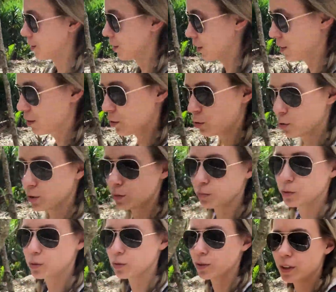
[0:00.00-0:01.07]
так тоже не
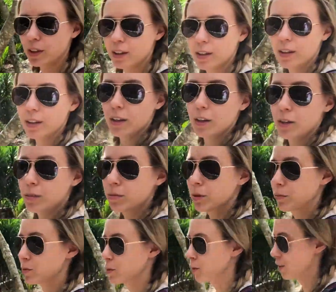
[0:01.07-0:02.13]
без труда,
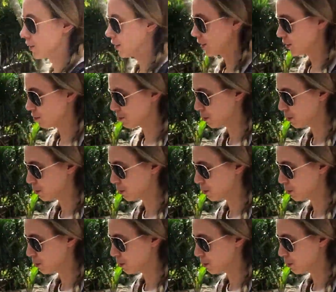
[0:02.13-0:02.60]
потому что